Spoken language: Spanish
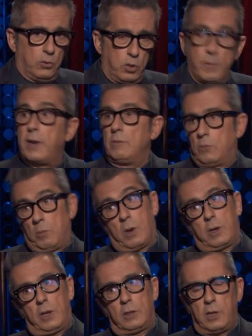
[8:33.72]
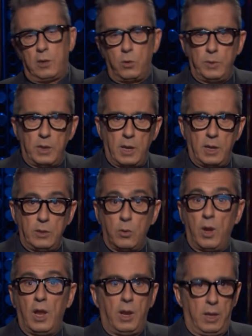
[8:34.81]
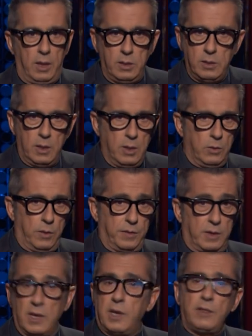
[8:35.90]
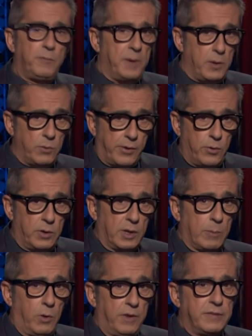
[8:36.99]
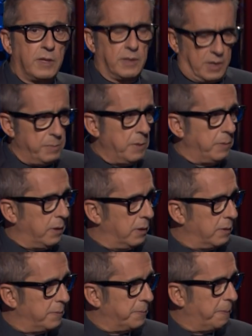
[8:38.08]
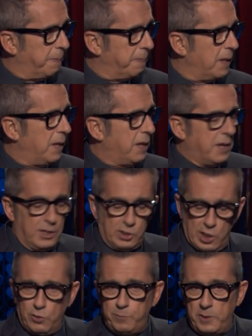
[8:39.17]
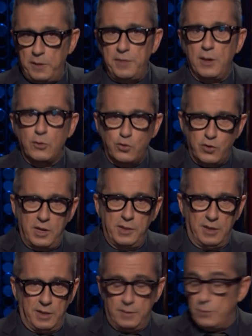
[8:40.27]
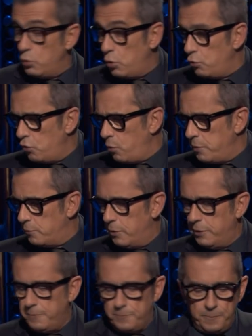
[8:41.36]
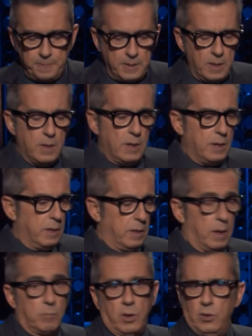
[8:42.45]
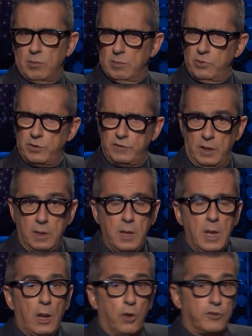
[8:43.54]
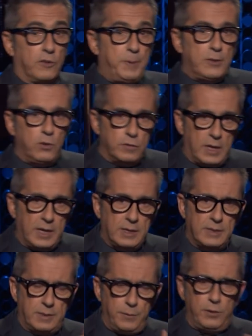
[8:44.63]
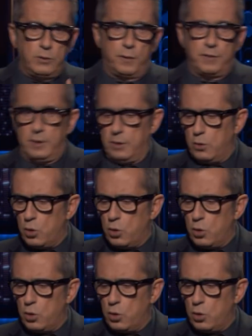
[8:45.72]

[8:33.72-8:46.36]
Imagínate que hubiera ido él, ¿eh? Dice que hay que desviar una roca que molesta, déjame a mí. Tengo experiencia con su suena día. No, no, no es lo mismo, ¿eh? Bueno, yo qué sé. Los expertos, eh, atención, dicen,